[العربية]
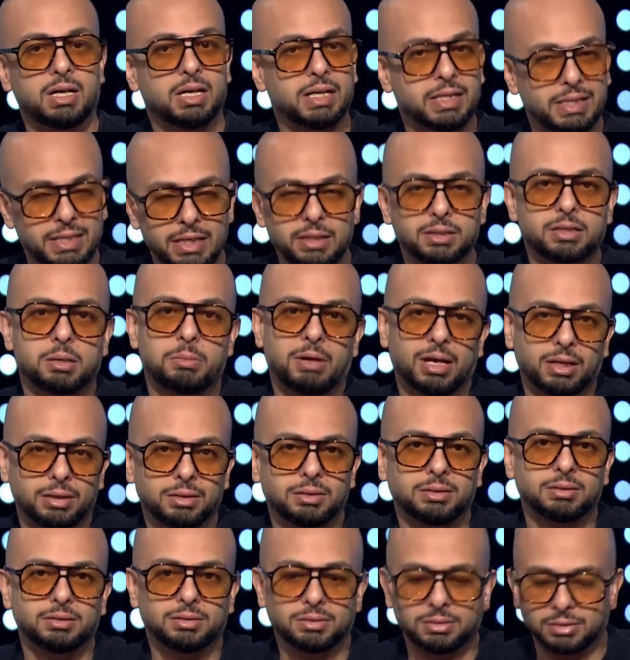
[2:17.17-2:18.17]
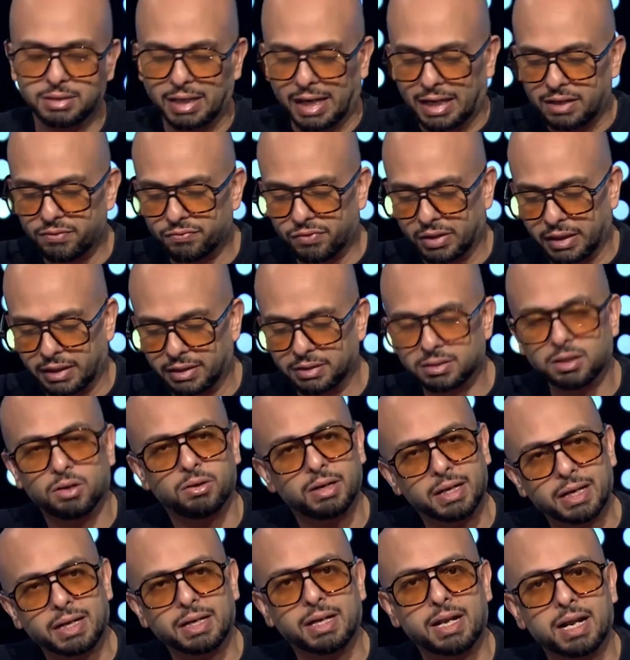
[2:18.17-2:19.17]
الاثنين طبعا داخلين في الحيطه
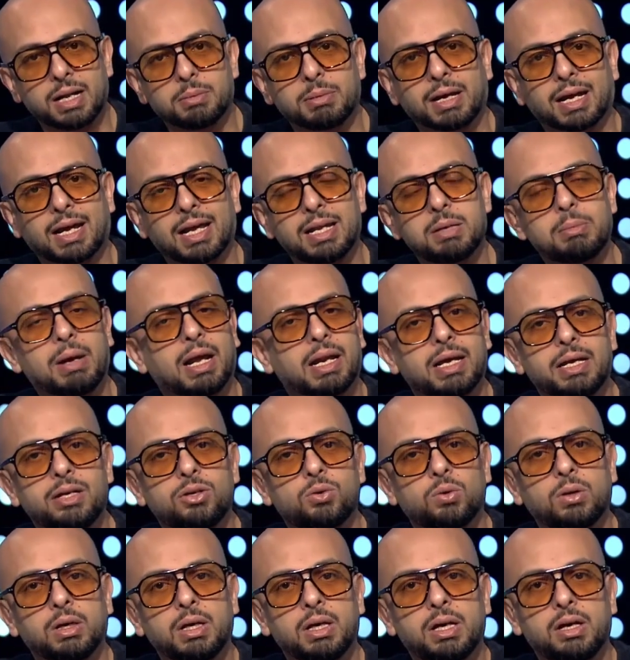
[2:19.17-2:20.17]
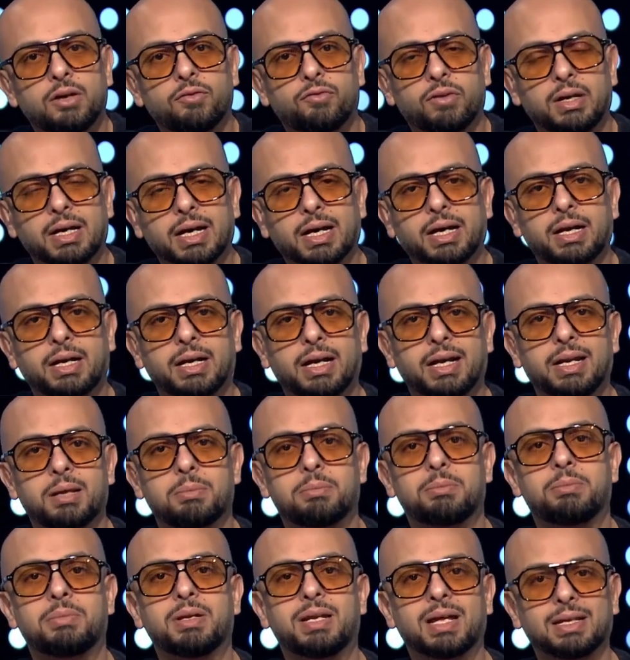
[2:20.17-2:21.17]
ولكن انا بتكلم على انه في الاخر احنا
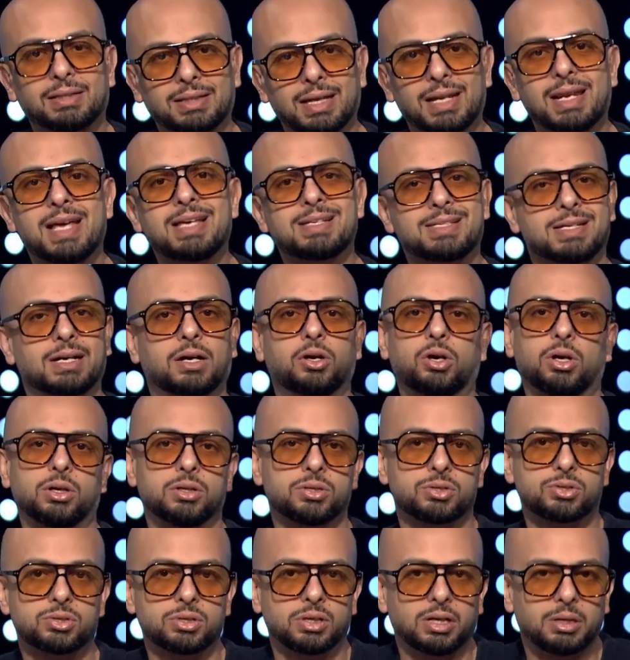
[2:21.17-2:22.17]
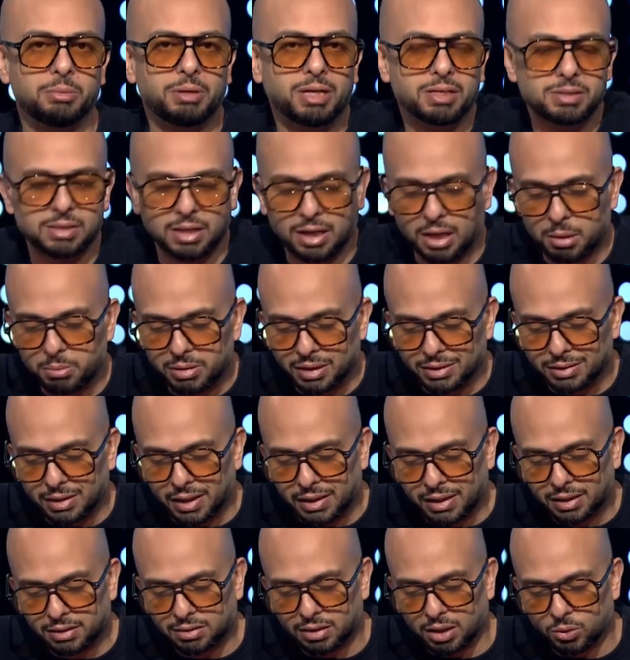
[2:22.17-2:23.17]
بنتناسى خالص اللي بيحصل عبر
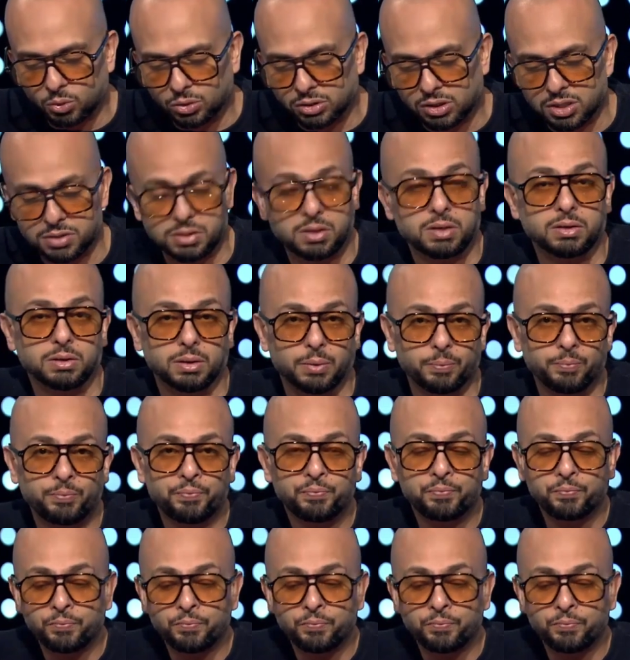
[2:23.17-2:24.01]
التاريخ لو انتصرنا